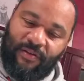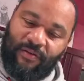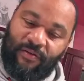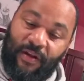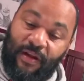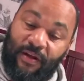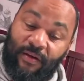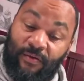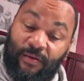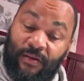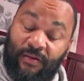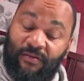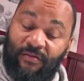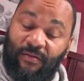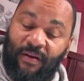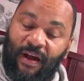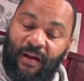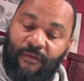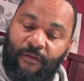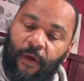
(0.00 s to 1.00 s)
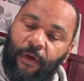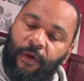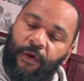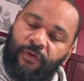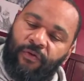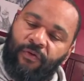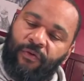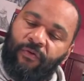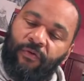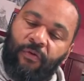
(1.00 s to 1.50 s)
C'est une accusation grave,
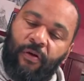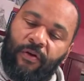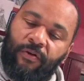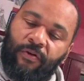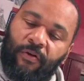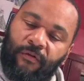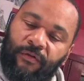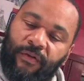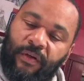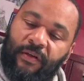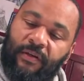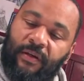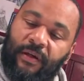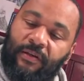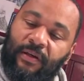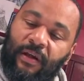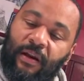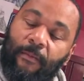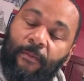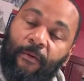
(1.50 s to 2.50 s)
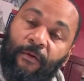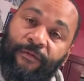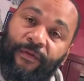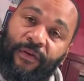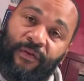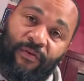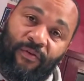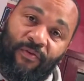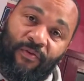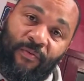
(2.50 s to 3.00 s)
surtout lorsque vous exercez la
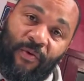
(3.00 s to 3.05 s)
profession